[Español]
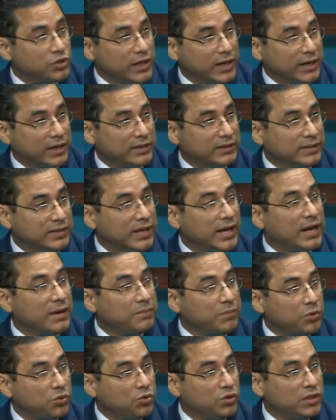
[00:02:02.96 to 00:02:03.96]
ser,
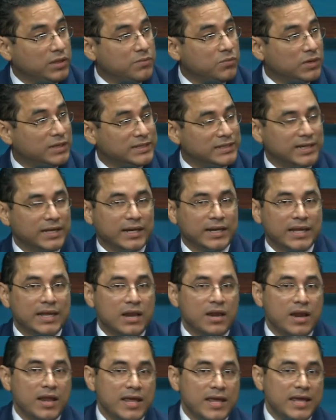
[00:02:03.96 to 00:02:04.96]
dejar por último el ser.
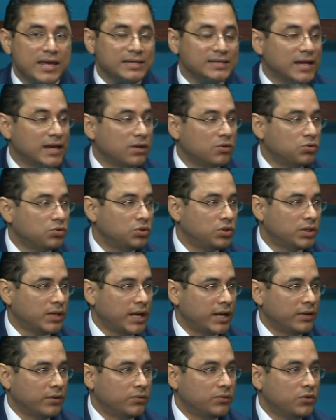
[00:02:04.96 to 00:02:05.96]
Y, es al
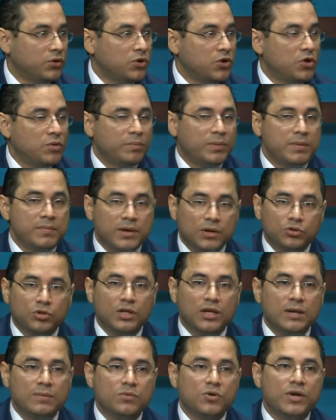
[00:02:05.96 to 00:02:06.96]
contrario, primero
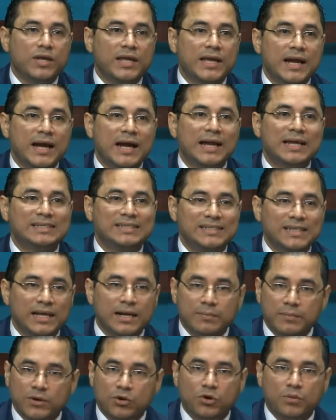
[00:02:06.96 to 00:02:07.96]
tenemos que llegar a
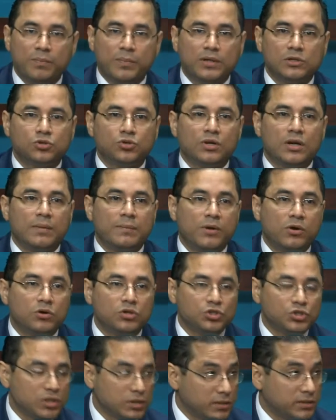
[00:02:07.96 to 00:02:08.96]
ser mejor persona,
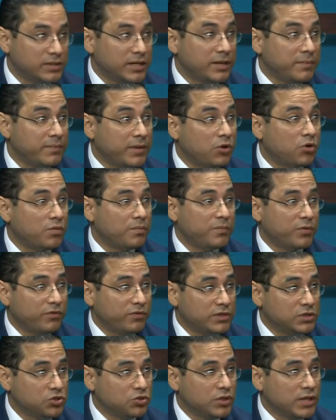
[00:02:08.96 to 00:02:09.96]
mejor ser mejor
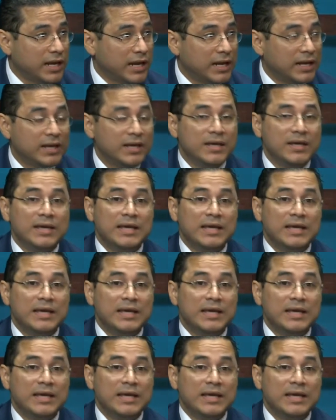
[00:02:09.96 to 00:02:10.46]
profesional.